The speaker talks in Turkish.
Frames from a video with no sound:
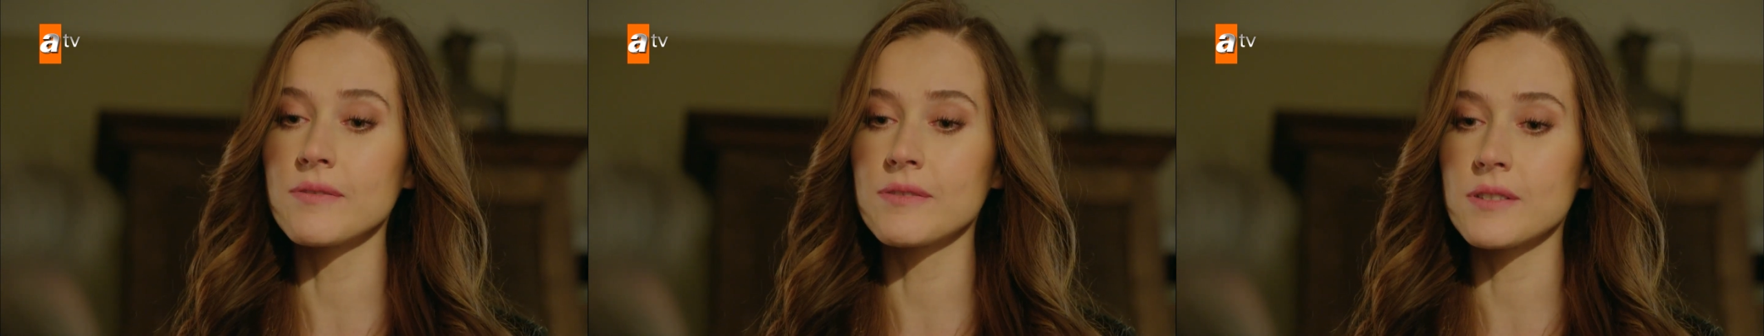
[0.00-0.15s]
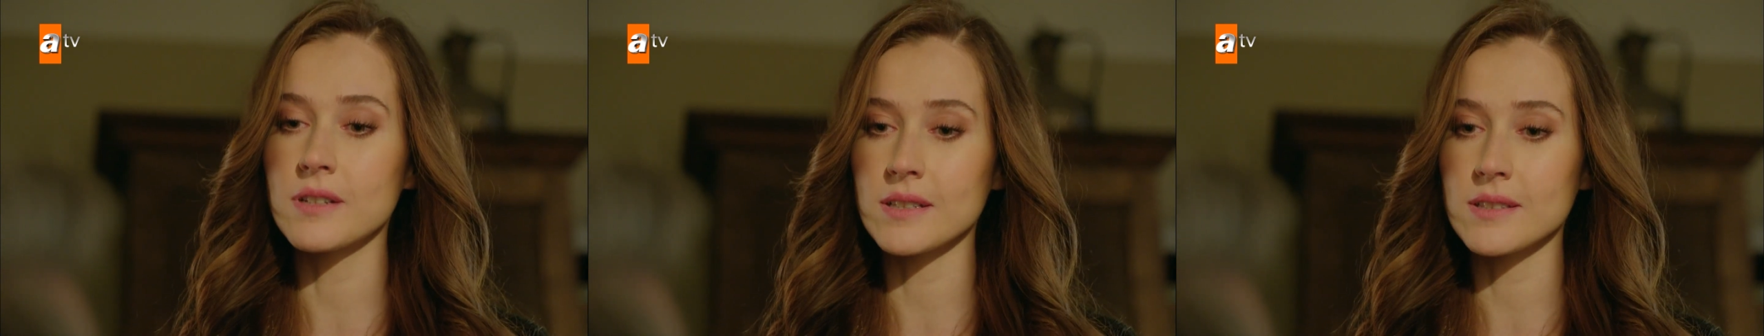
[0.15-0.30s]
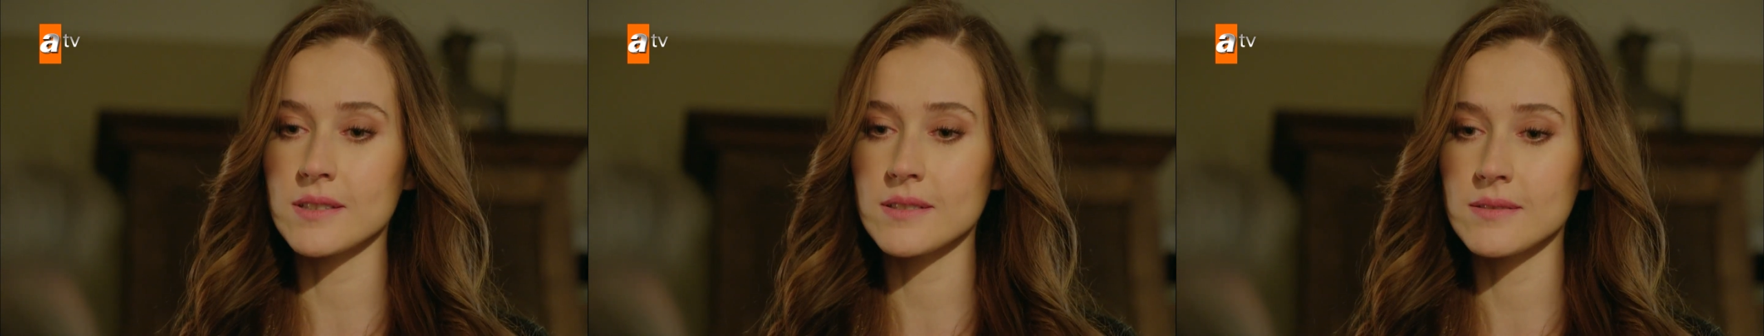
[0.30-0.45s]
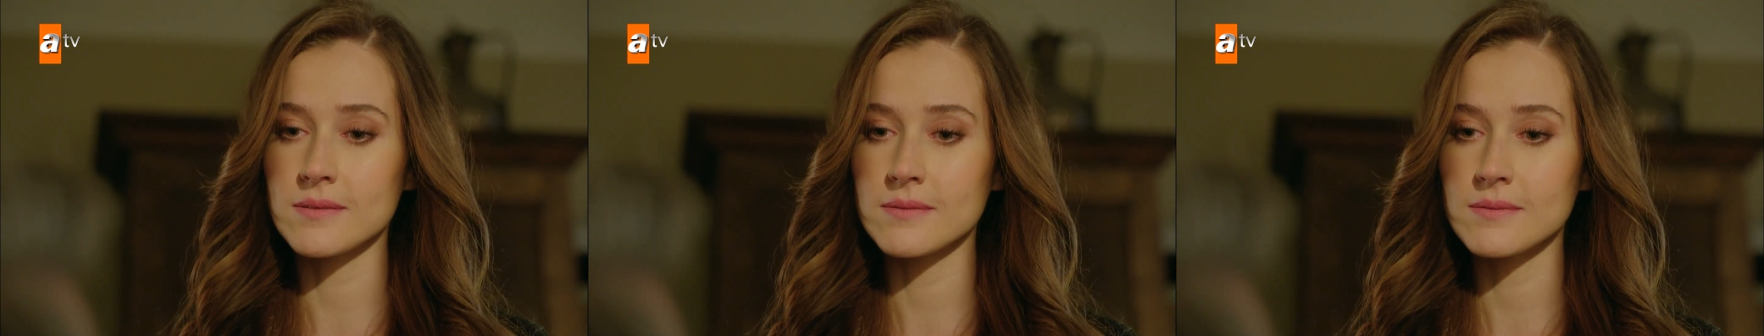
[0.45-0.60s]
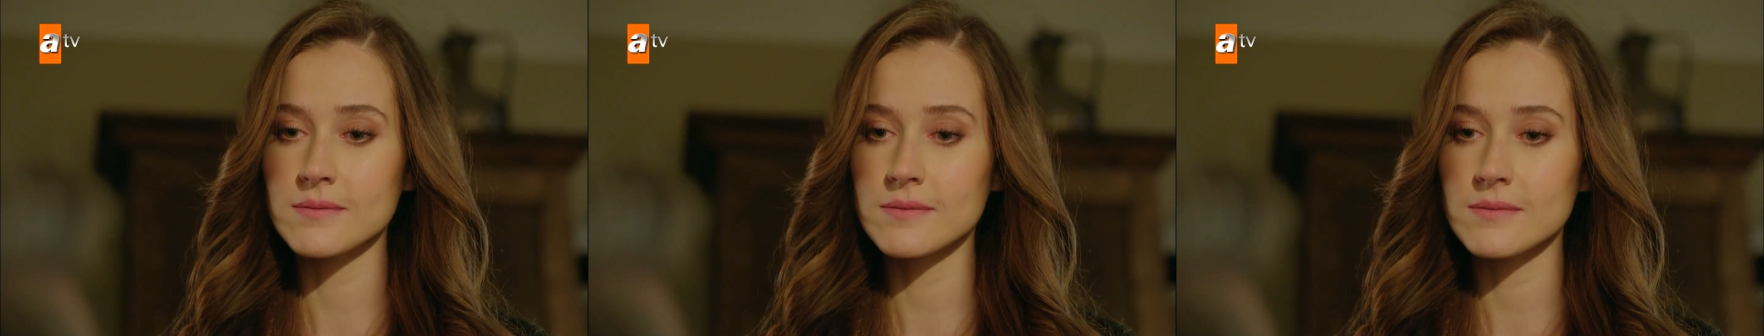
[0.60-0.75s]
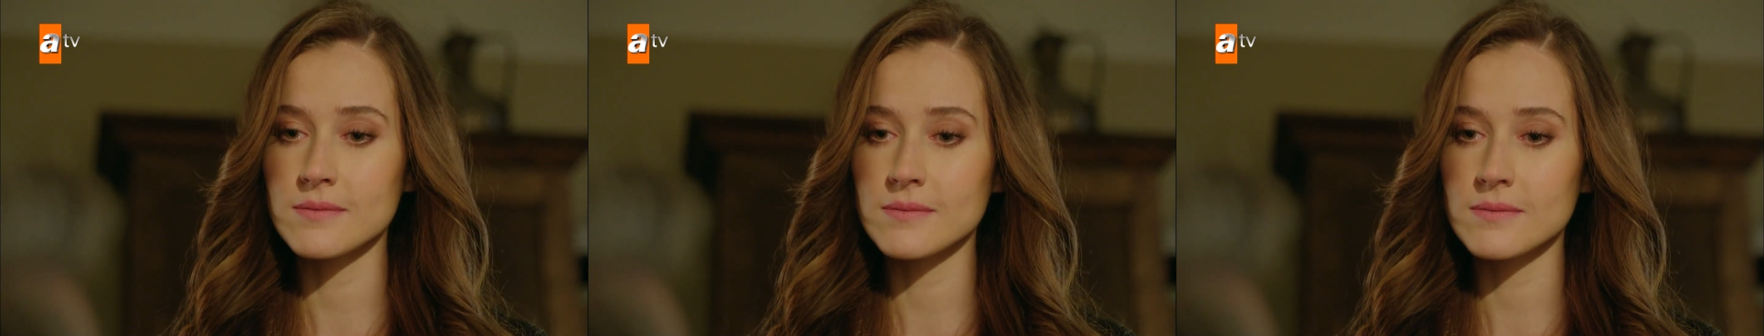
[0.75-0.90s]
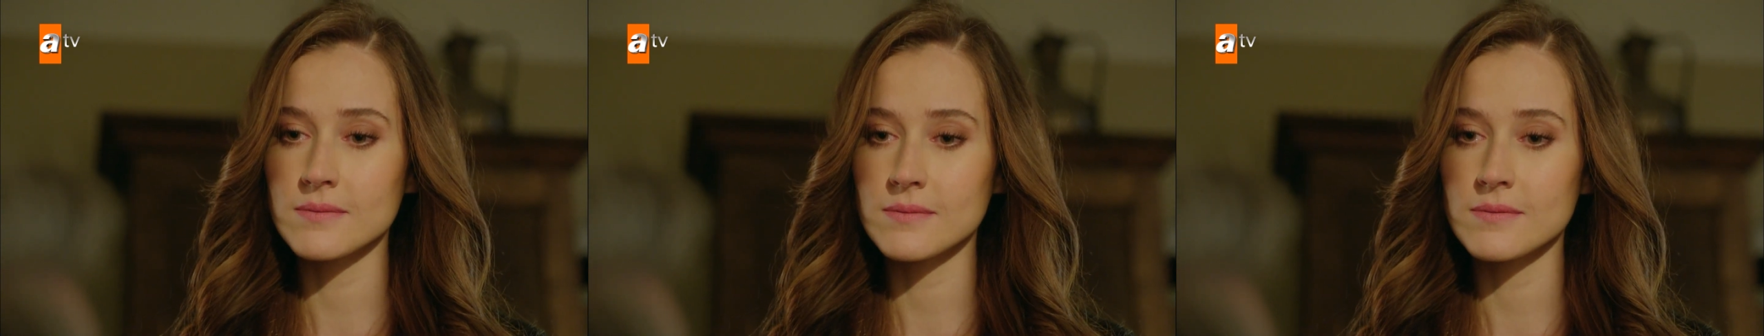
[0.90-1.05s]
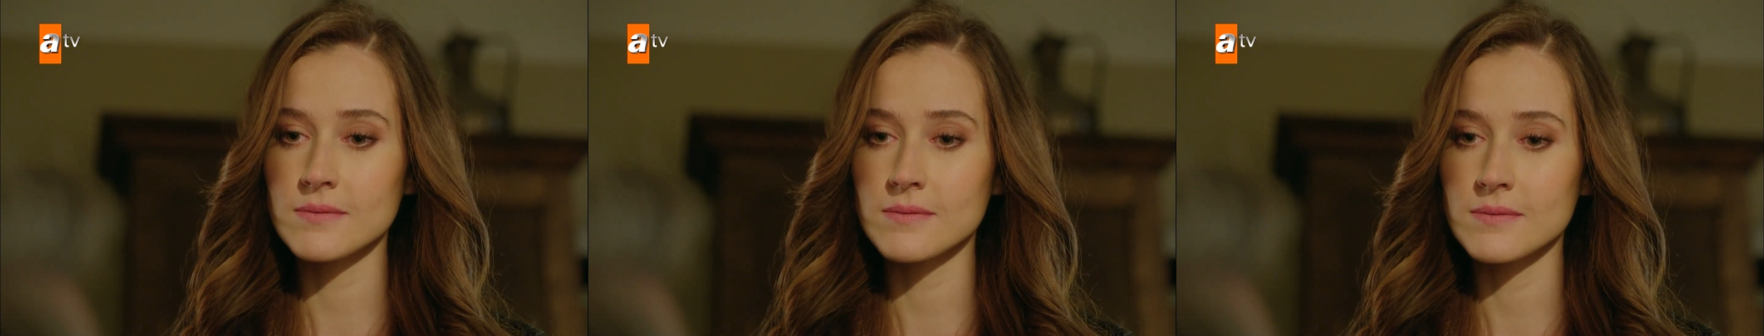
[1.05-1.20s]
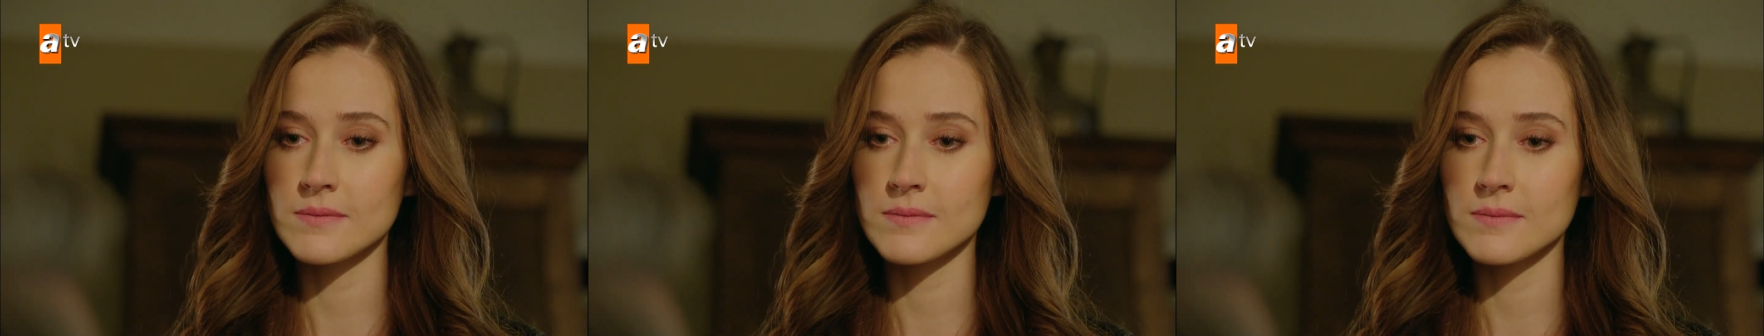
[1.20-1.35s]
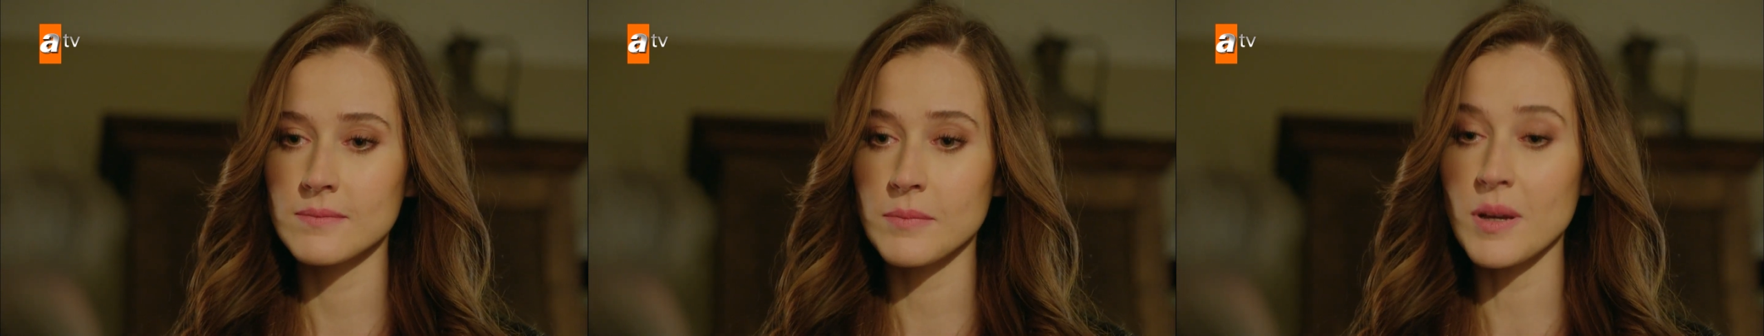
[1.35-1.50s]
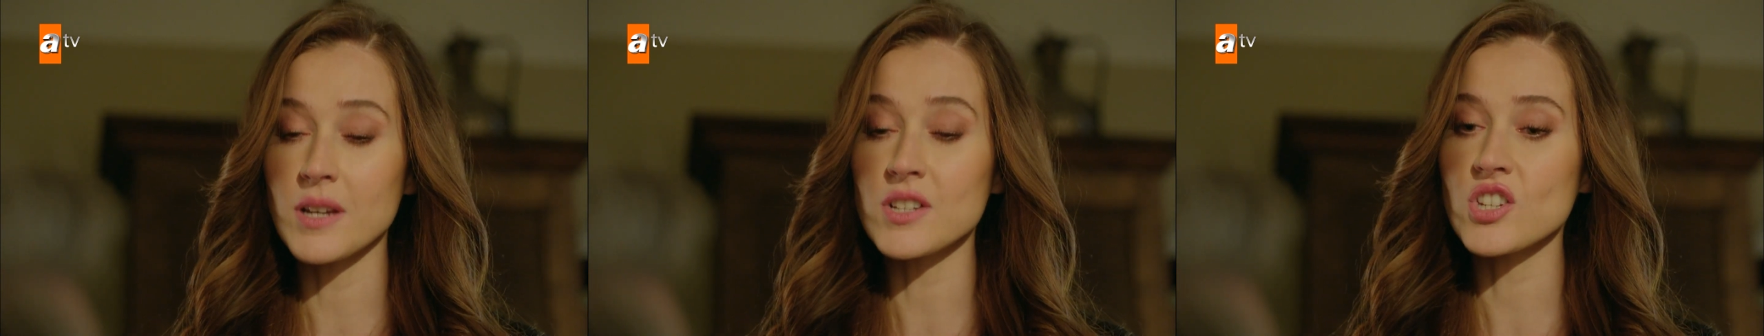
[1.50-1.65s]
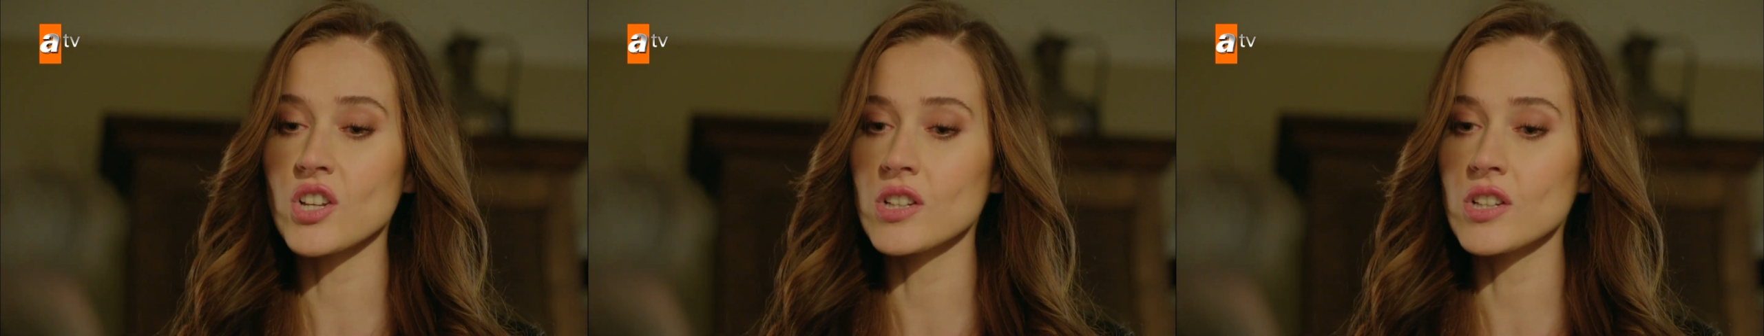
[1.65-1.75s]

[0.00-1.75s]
Fırat. Ben